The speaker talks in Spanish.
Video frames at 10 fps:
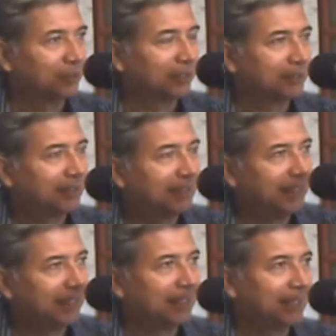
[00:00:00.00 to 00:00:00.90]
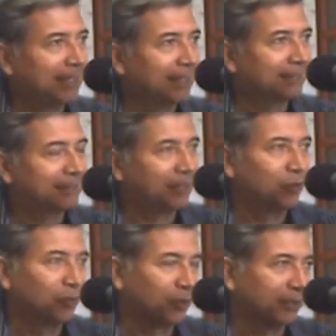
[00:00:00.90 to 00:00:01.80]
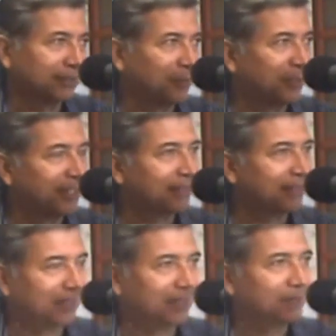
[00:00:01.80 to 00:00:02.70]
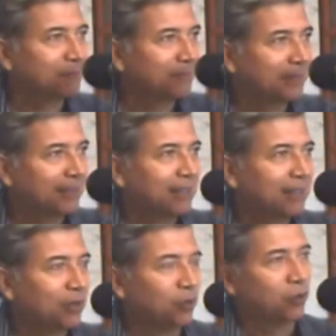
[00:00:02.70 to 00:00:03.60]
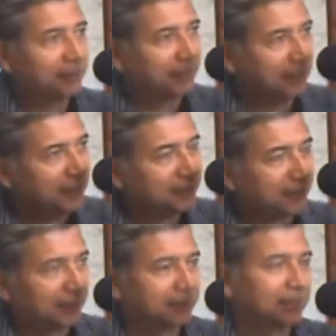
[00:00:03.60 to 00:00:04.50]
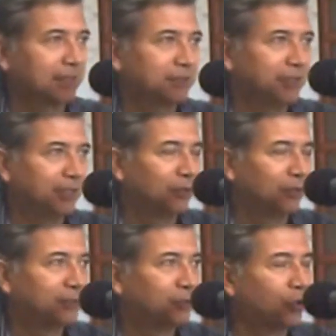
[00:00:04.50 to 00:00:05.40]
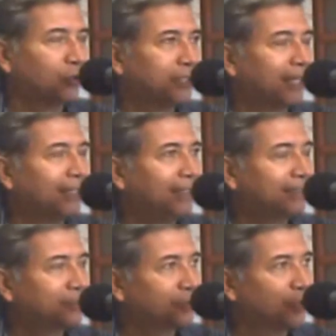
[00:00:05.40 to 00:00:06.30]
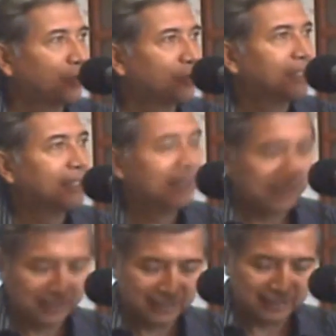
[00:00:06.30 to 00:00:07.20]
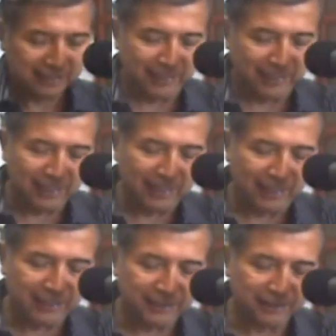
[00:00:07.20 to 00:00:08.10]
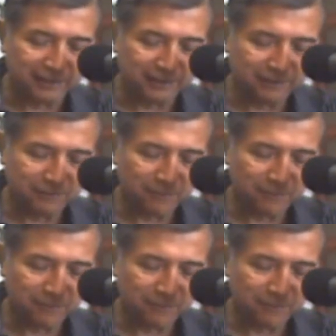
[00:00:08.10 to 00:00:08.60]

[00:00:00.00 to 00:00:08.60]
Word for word: lo que se quiere hacer o lo que se debería hacer. O lo que se dice que se está haciendo. La socialización de las leyes.